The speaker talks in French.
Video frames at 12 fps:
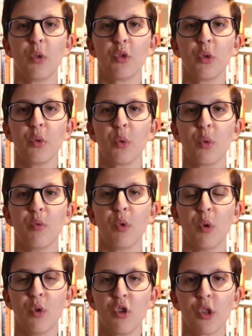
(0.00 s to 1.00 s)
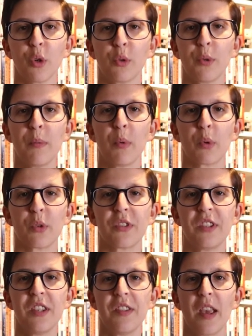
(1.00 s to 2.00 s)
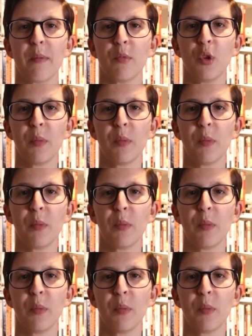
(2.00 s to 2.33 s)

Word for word: On se retrouve aujourd'hui pour le sixième